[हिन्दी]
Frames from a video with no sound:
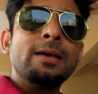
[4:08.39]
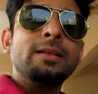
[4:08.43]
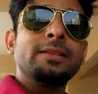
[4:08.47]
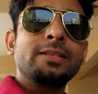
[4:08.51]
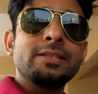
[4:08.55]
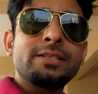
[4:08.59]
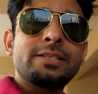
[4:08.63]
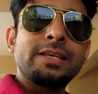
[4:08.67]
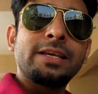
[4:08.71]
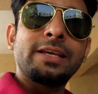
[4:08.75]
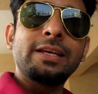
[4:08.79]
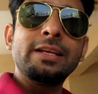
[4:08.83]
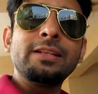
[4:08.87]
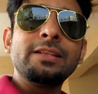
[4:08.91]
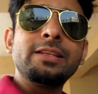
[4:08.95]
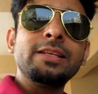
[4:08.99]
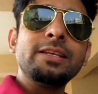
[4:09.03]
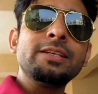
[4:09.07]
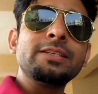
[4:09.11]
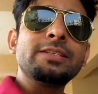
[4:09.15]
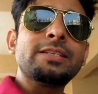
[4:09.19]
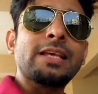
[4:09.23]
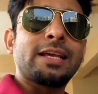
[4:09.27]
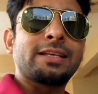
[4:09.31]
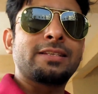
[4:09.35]
द सेकेंड
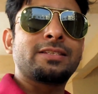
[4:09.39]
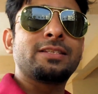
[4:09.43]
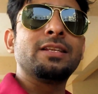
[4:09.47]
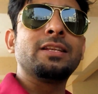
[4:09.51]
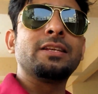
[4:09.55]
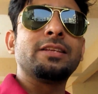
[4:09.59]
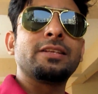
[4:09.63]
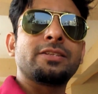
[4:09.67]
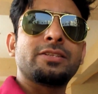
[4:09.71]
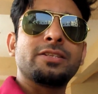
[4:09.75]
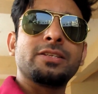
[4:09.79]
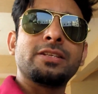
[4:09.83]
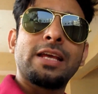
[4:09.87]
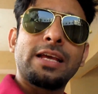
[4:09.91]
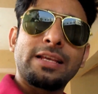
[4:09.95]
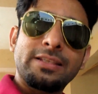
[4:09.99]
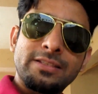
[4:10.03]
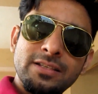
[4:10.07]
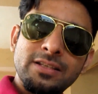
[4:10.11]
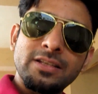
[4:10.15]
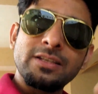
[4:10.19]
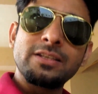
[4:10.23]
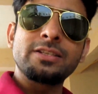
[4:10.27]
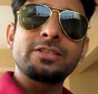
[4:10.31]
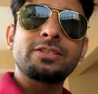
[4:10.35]
थिंग इज़ एक्सिलरेशन
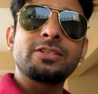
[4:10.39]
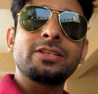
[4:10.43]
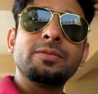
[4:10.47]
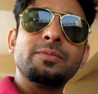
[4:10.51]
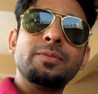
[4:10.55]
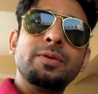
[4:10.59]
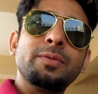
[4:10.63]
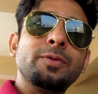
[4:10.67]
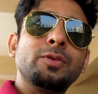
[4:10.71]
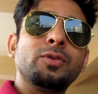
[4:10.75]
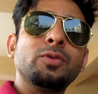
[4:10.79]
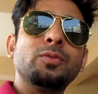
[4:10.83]
एक्सिलरेशन में भी